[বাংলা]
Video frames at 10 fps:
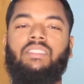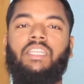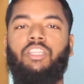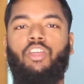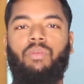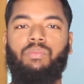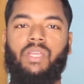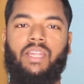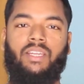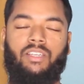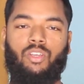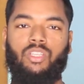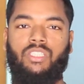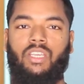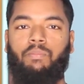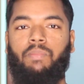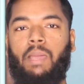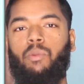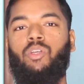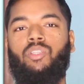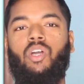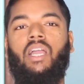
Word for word: তৃতীয় ব্যবসা আইডিয়াটি হচ্ছে ব্যবহৃত